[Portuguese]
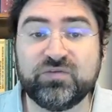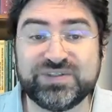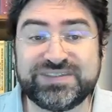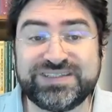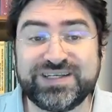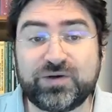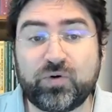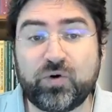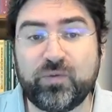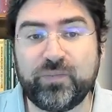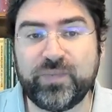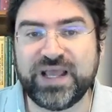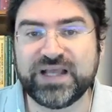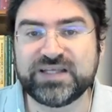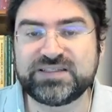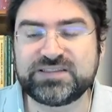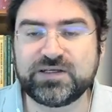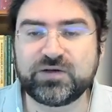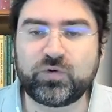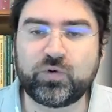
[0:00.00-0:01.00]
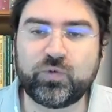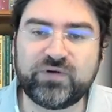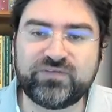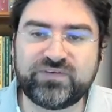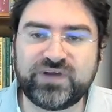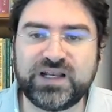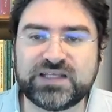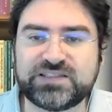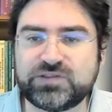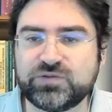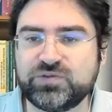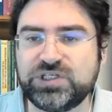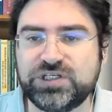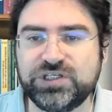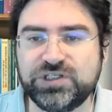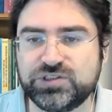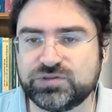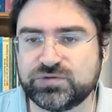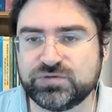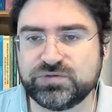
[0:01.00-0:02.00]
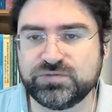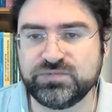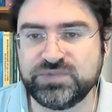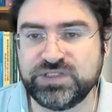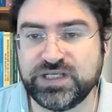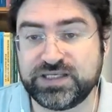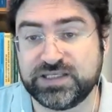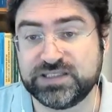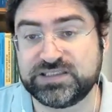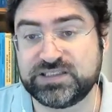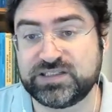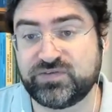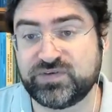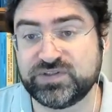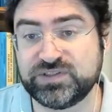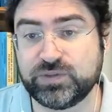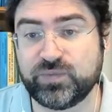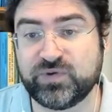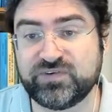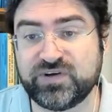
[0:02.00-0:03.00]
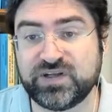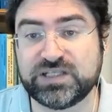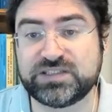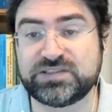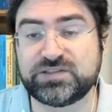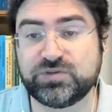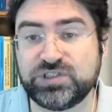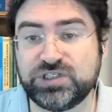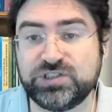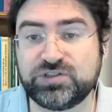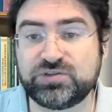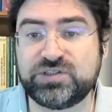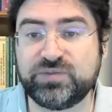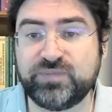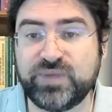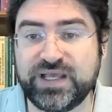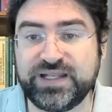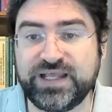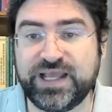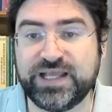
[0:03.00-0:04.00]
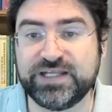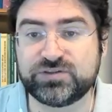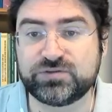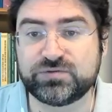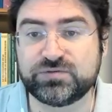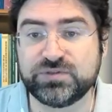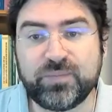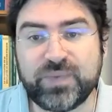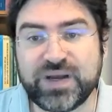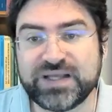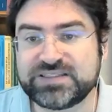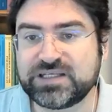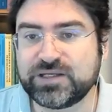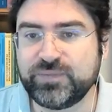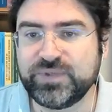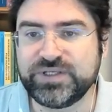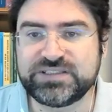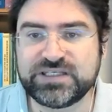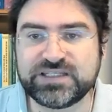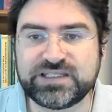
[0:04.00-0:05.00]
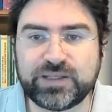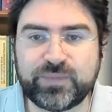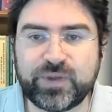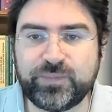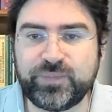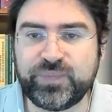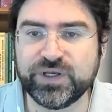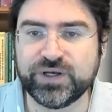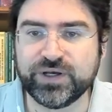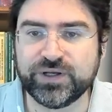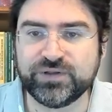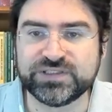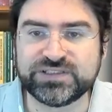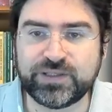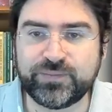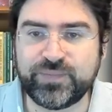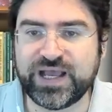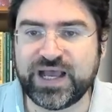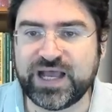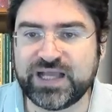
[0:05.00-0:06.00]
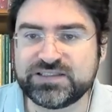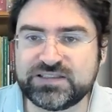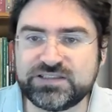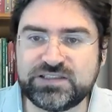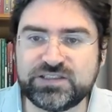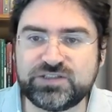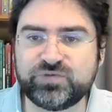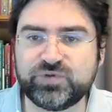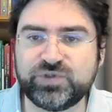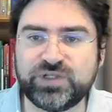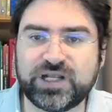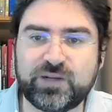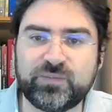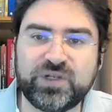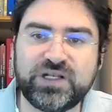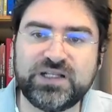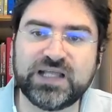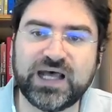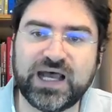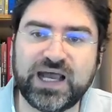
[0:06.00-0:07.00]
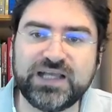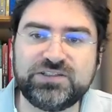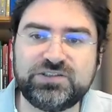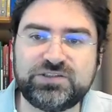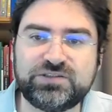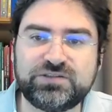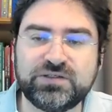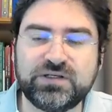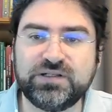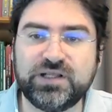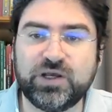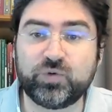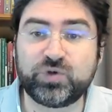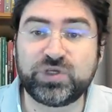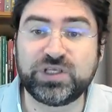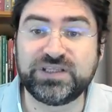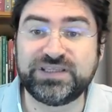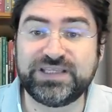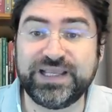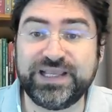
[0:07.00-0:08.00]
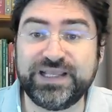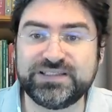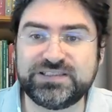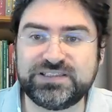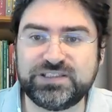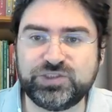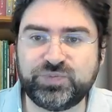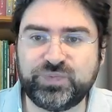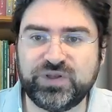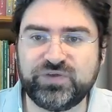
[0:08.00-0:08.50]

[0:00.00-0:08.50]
você começa com uma avaliação de risco. E aqui você está fazendo uma avaliação de risco cibernético. Basicamente, você está mapeando as ameaças, as vulnerabilidades, né, o que tem assim de